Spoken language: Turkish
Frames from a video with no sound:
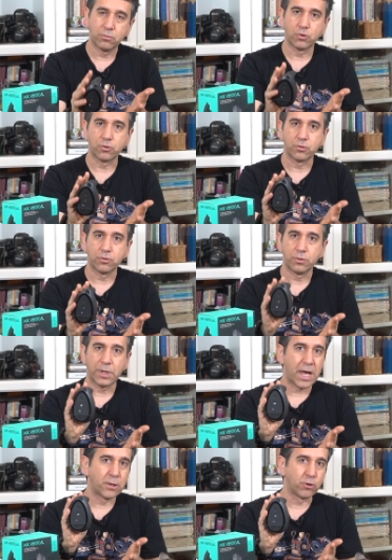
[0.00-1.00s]
Budur.
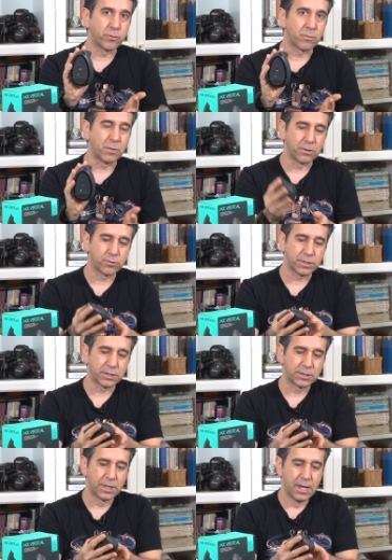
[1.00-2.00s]
Ergonomik
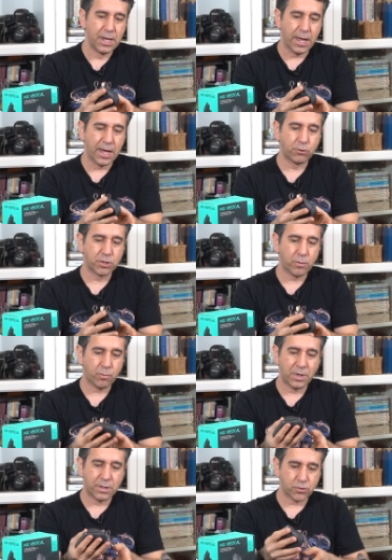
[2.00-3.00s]
mouse'lar.
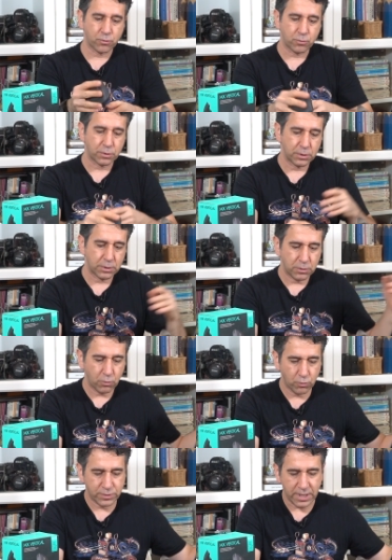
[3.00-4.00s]
Ergonomik mouse'un
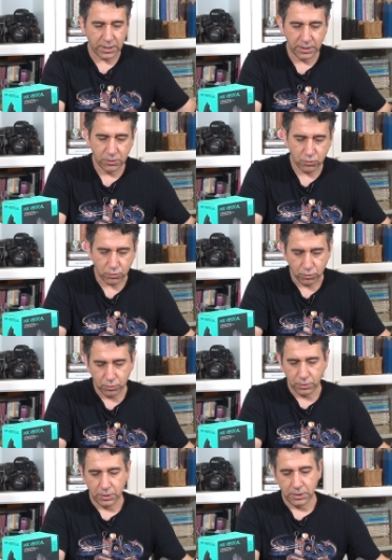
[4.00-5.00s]
özelliği şu
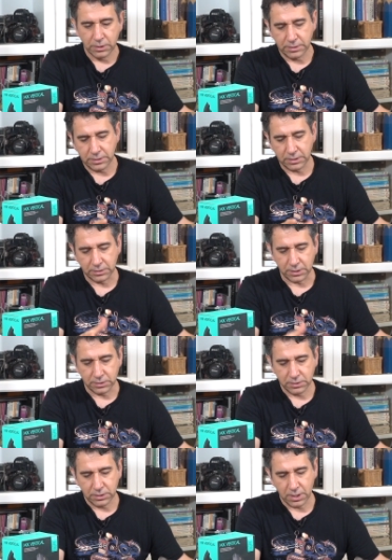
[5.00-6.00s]

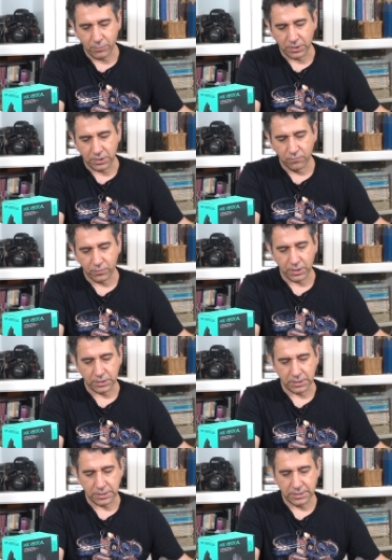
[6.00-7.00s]
tekrar hemen
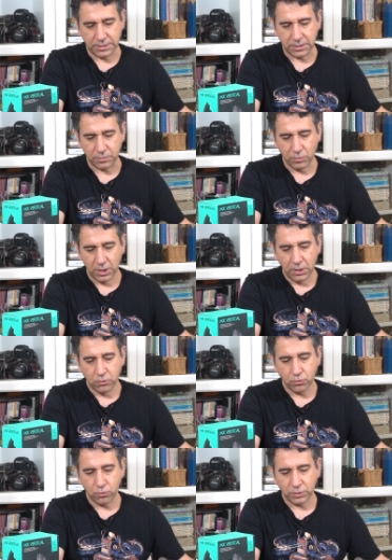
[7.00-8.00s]
ifade edeyim.
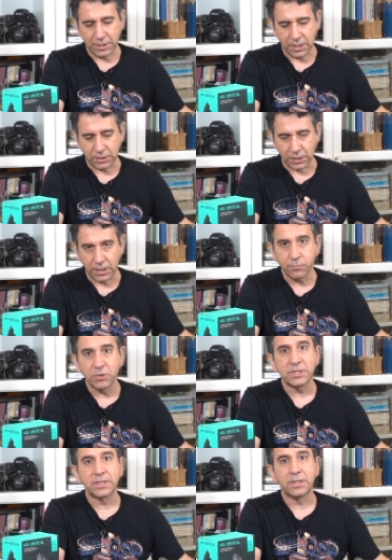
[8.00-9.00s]
Çok daha rahat bir
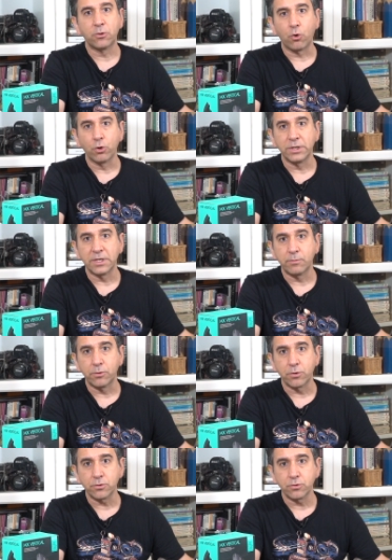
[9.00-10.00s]
şekilde
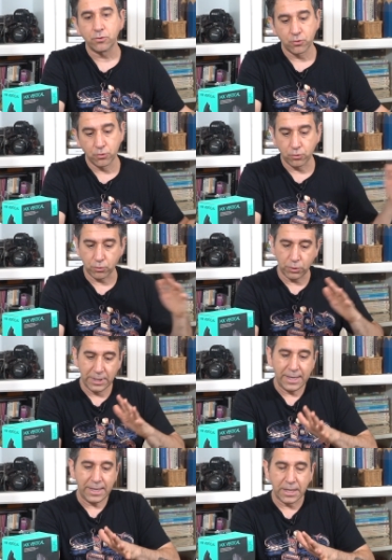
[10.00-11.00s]
oynayabiliyor. Çünkü
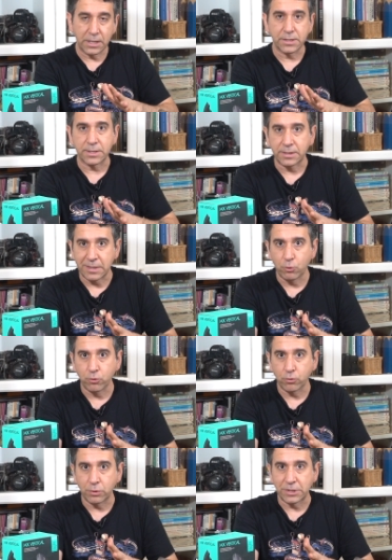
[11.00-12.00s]
elinize tam
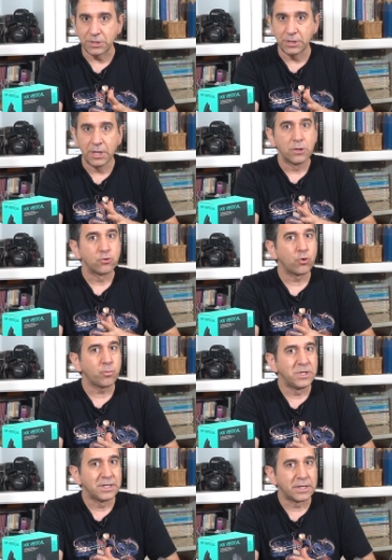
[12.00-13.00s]
oturduğu için çok
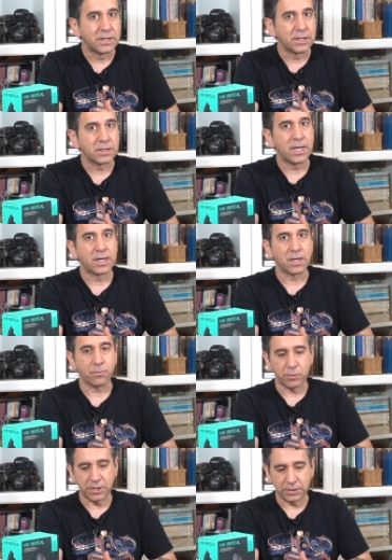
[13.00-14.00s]
minik hareketler
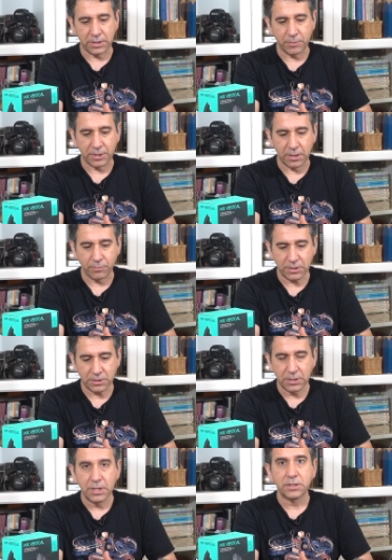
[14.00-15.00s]
yapmakla
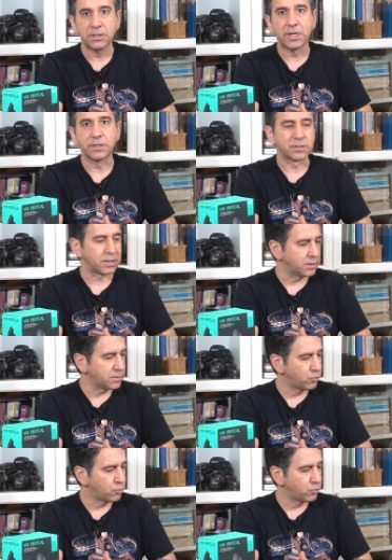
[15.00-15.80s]
beraber rahat rahat